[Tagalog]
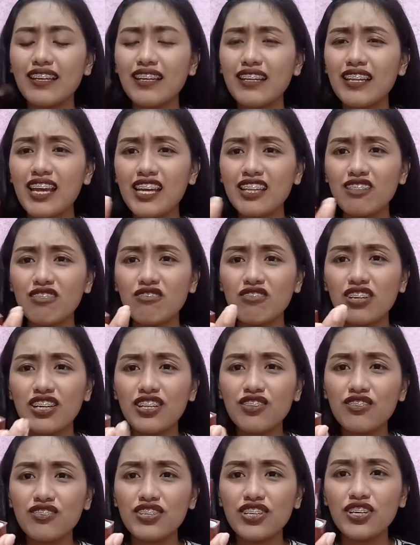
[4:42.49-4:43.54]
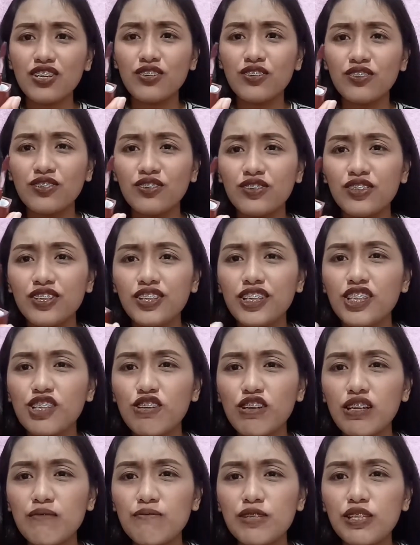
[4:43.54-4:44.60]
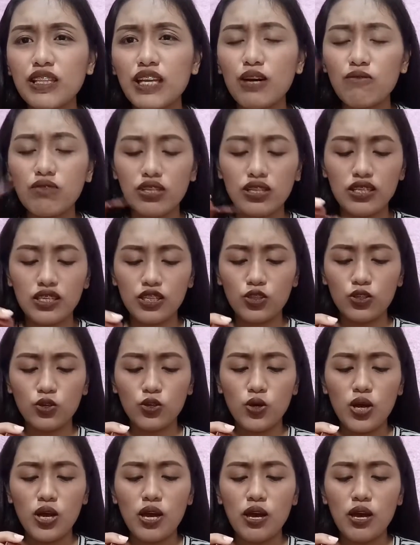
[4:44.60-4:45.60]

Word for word: Ang leet nung ganito niya, oh. Hindi ko alam yung tawag dito.